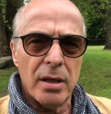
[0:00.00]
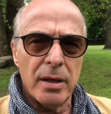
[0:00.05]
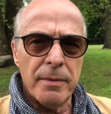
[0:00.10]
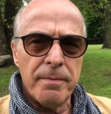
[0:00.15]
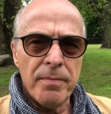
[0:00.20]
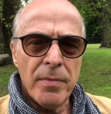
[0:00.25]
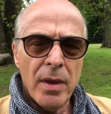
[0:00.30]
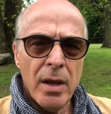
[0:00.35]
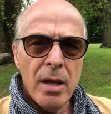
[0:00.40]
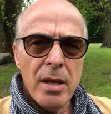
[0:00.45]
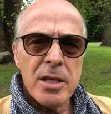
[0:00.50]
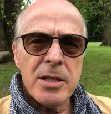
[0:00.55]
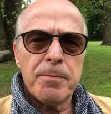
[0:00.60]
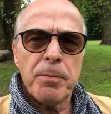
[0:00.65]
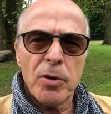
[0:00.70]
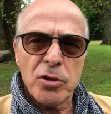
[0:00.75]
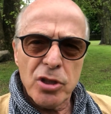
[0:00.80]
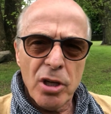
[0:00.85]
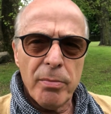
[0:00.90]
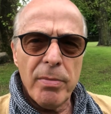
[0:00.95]
e,
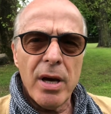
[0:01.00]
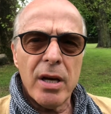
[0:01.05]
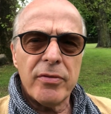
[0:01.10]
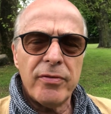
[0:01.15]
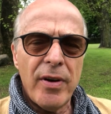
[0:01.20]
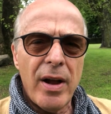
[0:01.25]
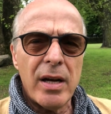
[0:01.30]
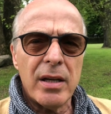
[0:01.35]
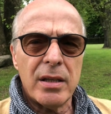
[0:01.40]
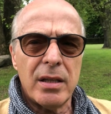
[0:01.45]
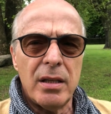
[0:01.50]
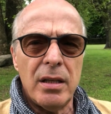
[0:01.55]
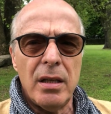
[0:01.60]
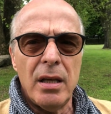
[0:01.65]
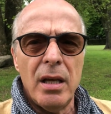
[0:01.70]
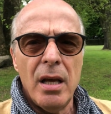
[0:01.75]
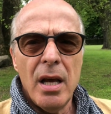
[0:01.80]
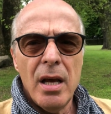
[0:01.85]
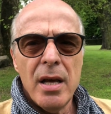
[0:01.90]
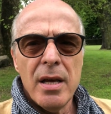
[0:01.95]
sposobach
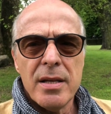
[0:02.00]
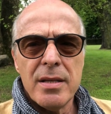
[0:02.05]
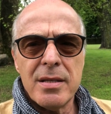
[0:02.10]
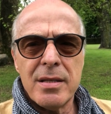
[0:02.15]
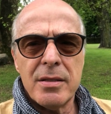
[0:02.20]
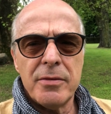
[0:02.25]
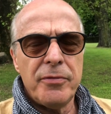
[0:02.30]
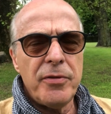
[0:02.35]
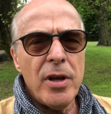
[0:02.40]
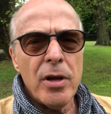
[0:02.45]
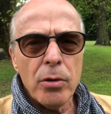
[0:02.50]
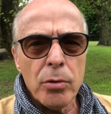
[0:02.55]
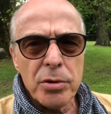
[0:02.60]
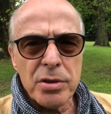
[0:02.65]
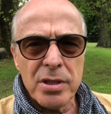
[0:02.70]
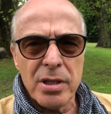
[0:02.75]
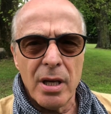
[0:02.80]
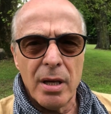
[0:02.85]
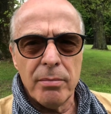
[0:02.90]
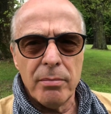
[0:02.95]
walki z
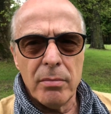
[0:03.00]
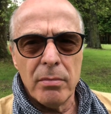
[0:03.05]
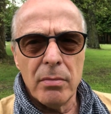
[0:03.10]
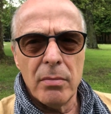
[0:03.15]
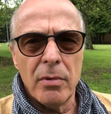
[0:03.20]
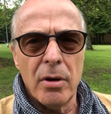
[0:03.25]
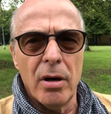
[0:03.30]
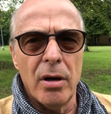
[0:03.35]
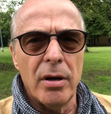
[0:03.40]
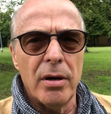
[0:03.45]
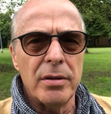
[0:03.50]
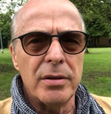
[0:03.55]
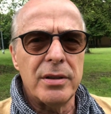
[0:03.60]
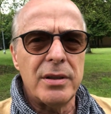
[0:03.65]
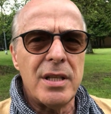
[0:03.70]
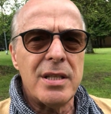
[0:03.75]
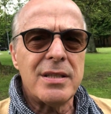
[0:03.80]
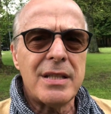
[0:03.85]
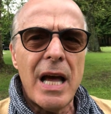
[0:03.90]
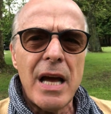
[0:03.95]
wirusem, o
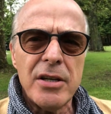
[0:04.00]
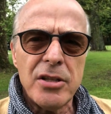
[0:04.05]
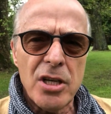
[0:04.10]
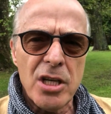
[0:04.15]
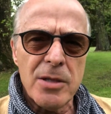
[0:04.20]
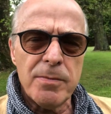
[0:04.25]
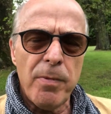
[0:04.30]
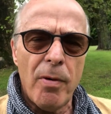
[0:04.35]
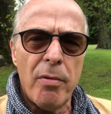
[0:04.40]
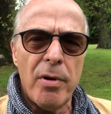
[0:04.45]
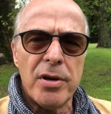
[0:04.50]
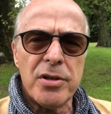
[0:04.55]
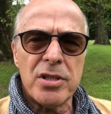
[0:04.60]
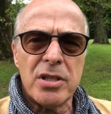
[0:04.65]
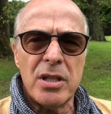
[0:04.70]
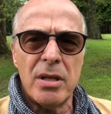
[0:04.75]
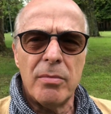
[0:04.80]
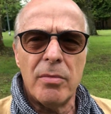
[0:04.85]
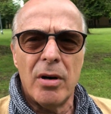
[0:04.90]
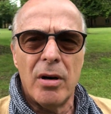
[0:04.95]
dystansie
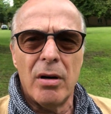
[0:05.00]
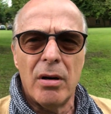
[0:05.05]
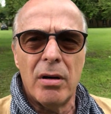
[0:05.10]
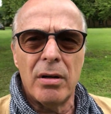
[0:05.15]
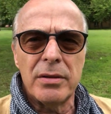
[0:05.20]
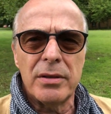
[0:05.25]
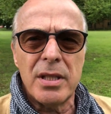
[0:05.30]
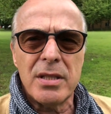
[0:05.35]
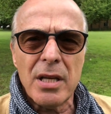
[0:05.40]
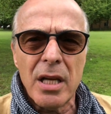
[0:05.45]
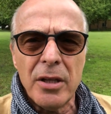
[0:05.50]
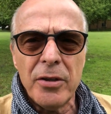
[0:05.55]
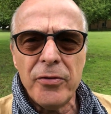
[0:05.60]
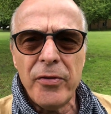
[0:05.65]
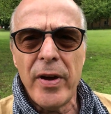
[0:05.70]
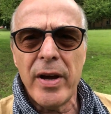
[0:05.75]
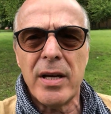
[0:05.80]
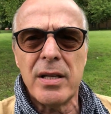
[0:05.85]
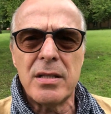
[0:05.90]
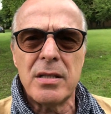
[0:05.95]
społecznym, o
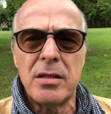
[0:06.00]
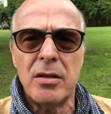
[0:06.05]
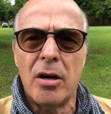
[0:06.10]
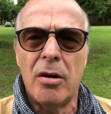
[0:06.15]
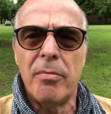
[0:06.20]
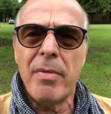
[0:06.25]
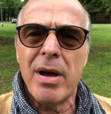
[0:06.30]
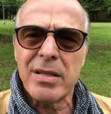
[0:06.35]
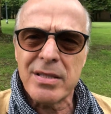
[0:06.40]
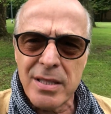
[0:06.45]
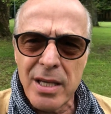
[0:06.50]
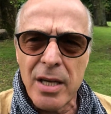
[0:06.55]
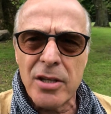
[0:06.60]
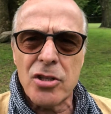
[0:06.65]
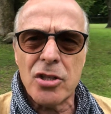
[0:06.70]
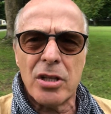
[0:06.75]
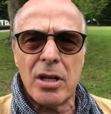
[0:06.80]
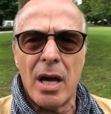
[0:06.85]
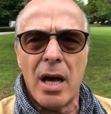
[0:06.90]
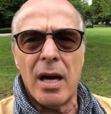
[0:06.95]
dezynfekcji, o
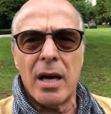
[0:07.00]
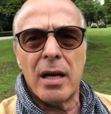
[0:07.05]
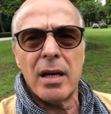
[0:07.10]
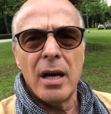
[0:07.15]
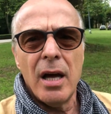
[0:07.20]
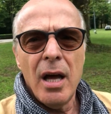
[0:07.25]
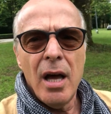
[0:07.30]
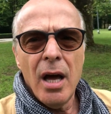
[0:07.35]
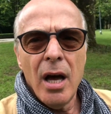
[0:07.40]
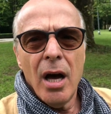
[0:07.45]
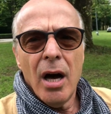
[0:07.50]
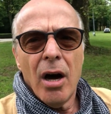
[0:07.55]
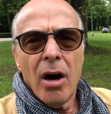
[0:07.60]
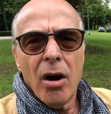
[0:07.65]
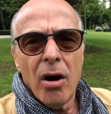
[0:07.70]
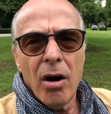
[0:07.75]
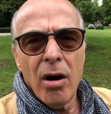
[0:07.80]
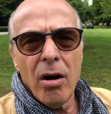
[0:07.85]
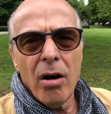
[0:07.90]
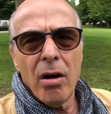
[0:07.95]
maseczkach,
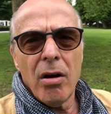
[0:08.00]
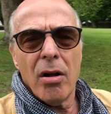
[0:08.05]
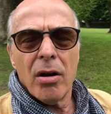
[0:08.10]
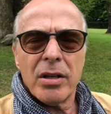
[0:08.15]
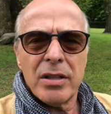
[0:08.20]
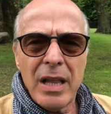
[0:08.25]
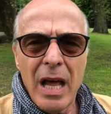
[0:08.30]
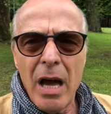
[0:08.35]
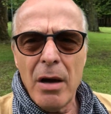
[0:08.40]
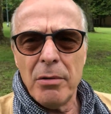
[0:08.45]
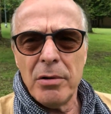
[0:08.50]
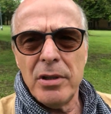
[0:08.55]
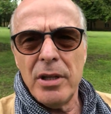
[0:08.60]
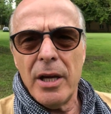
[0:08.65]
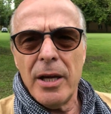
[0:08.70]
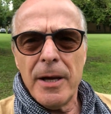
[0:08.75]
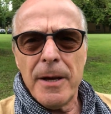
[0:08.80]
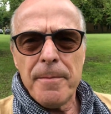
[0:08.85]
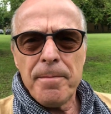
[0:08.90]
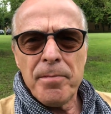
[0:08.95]
o
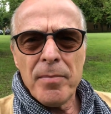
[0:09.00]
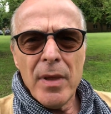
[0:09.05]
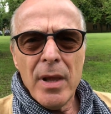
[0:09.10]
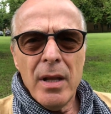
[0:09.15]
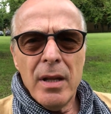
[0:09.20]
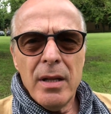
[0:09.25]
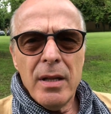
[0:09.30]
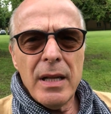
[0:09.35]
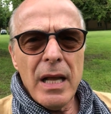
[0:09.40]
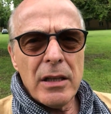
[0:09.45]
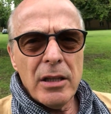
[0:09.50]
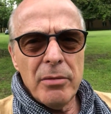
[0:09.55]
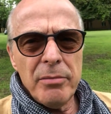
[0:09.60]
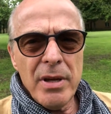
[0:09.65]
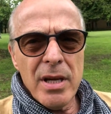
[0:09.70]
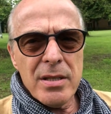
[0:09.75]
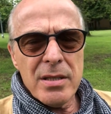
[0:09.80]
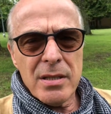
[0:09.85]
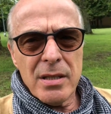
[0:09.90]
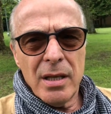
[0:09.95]
lockdownie.
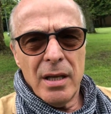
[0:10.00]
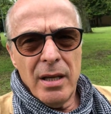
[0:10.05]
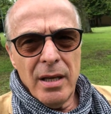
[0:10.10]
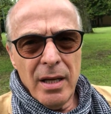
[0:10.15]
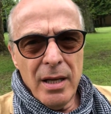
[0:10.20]
Natomiast